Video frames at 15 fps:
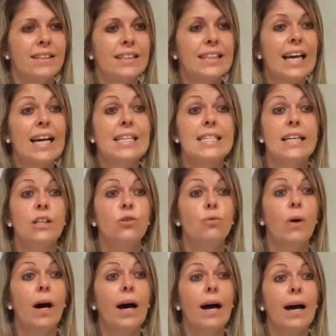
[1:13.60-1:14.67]

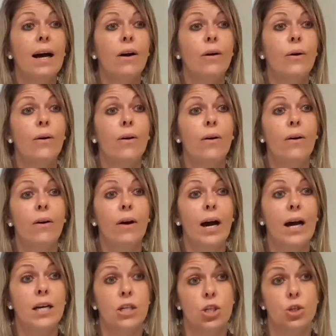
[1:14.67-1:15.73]
Trajectoire euh,
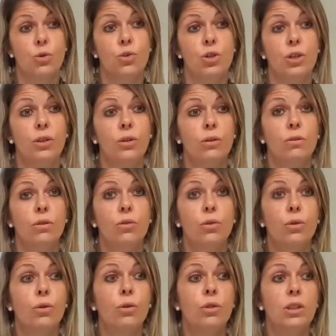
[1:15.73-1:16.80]
a changé dans
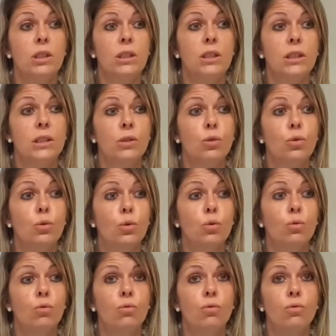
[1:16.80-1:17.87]
notre quotidien,
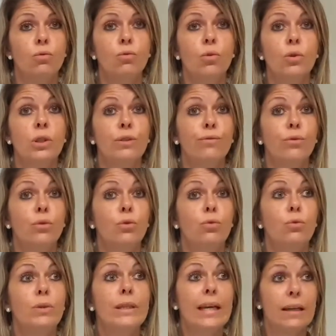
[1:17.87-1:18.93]
surtout au niveau
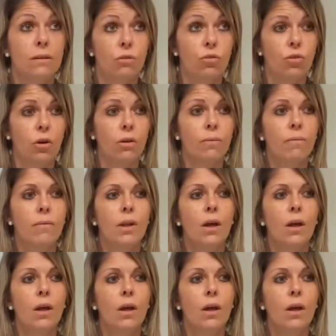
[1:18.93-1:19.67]
du gain de temps